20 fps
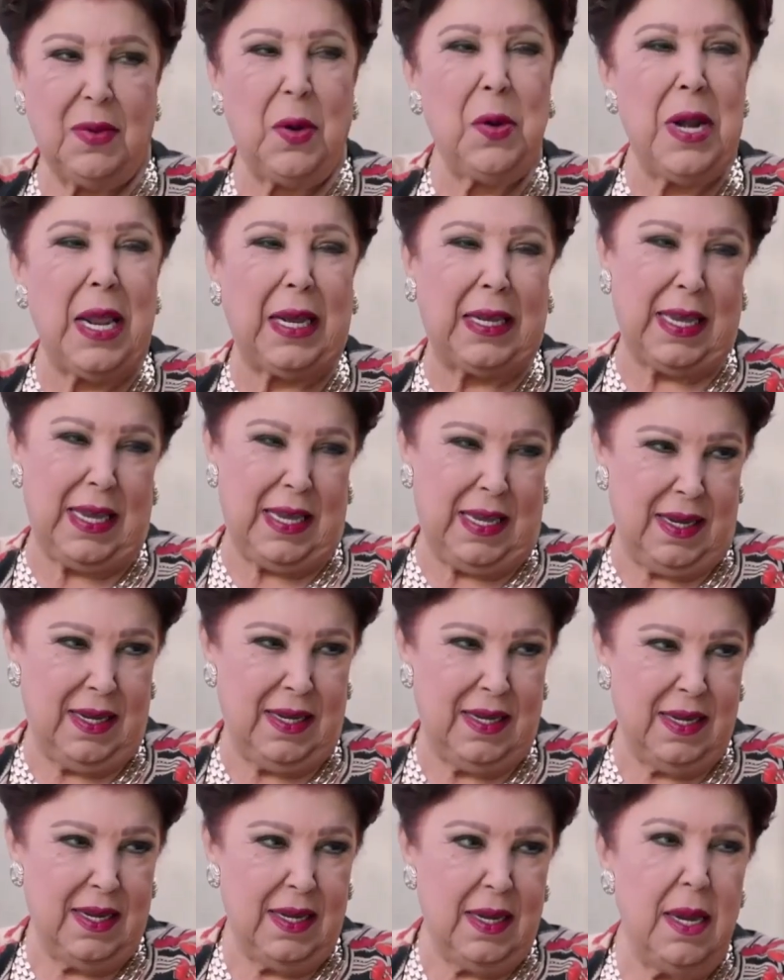اقول لك ايه
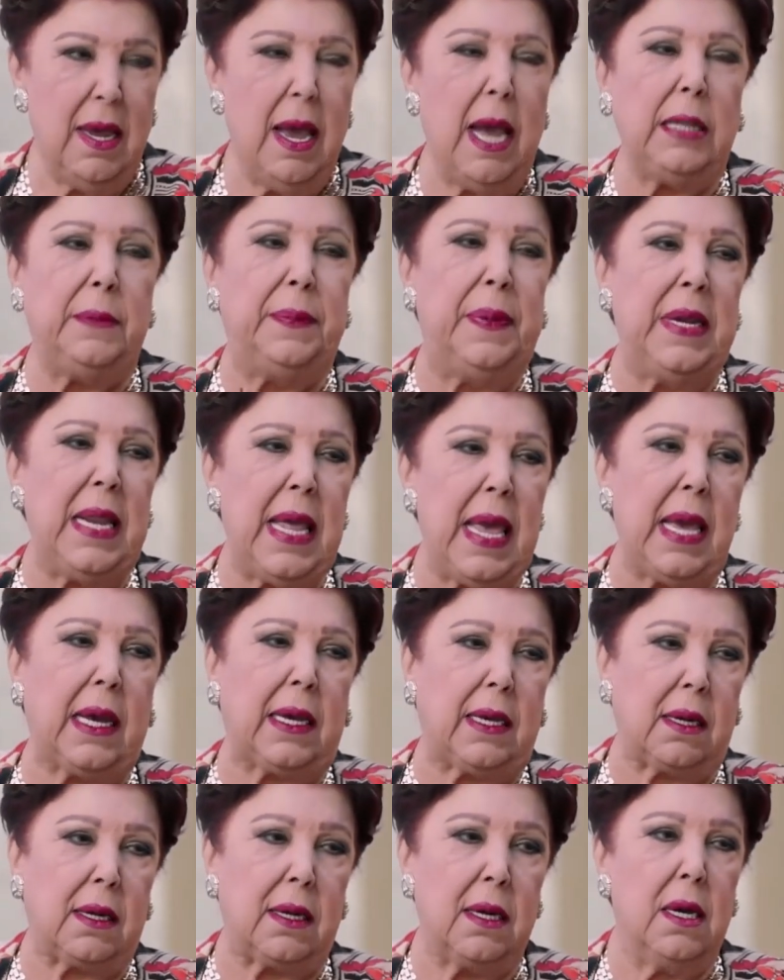هات من
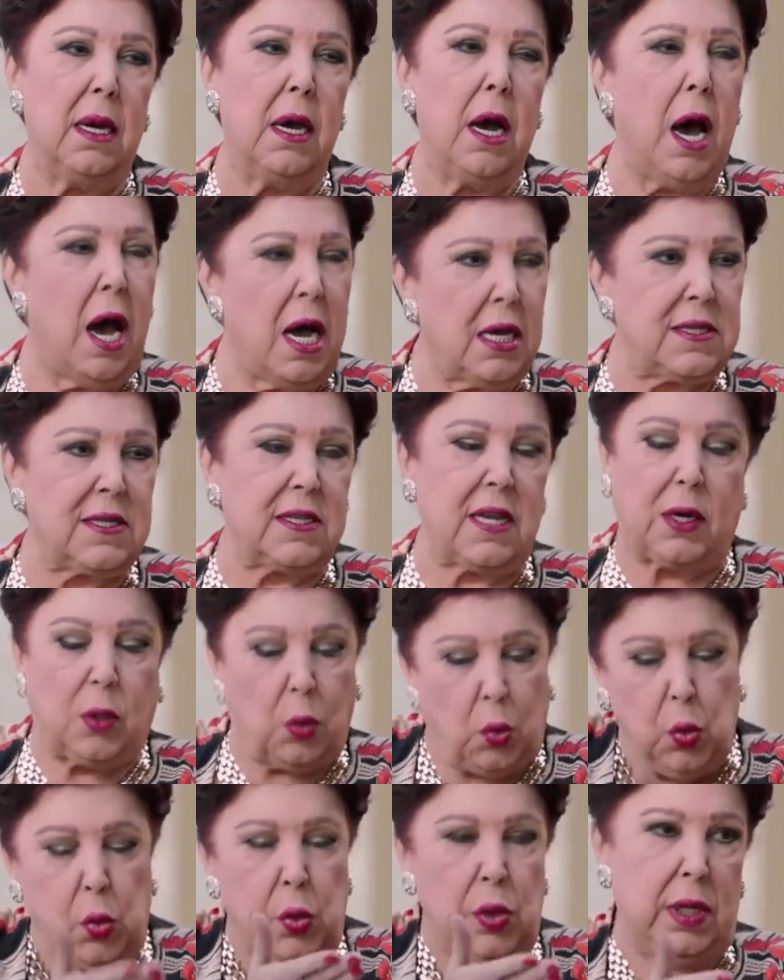الاخر قصر
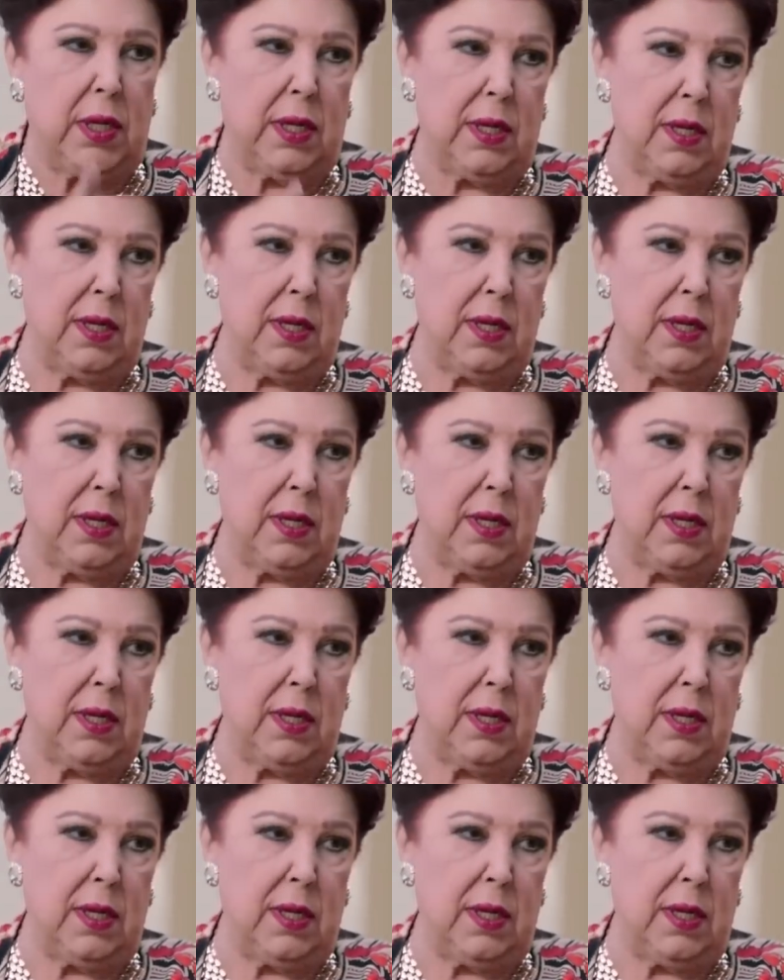قول